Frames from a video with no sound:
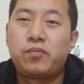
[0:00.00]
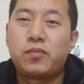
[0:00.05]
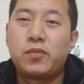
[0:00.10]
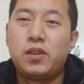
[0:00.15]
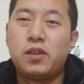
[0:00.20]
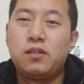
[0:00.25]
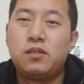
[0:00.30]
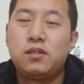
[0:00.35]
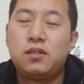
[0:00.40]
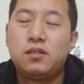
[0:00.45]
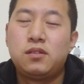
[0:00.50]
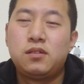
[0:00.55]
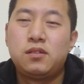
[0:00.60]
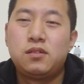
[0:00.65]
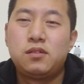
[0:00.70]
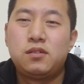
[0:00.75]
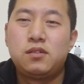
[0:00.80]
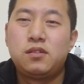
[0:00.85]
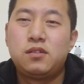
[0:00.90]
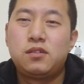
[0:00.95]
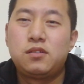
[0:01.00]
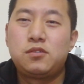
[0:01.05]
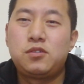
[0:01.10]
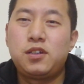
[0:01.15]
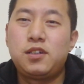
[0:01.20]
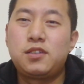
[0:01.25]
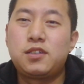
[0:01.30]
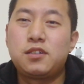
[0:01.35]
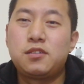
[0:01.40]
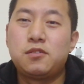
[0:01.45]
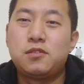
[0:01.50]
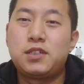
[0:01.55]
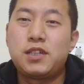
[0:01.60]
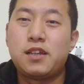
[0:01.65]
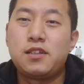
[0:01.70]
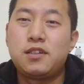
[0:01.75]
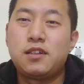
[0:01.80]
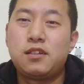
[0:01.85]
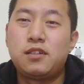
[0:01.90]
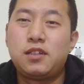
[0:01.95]
那对于这种
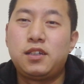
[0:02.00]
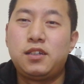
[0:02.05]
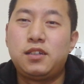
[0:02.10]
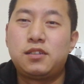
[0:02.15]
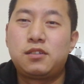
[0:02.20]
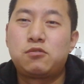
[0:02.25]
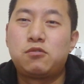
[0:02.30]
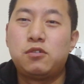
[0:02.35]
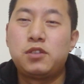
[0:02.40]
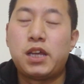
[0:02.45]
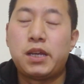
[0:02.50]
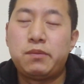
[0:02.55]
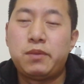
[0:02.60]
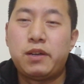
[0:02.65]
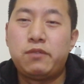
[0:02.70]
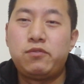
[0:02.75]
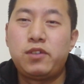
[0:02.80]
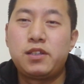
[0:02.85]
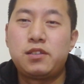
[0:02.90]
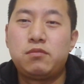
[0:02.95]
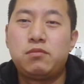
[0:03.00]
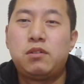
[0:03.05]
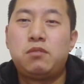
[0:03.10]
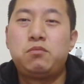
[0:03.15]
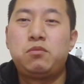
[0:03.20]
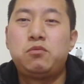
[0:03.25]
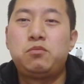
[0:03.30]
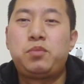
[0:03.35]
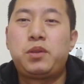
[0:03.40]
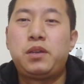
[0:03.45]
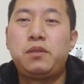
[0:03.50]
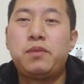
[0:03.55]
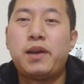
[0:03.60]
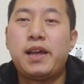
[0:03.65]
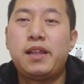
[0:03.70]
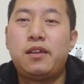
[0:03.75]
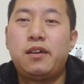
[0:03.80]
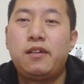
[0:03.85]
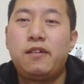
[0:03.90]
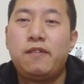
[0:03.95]
现象，你国台办为什么不批
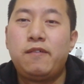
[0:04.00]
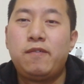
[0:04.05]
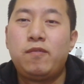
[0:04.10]
判呢？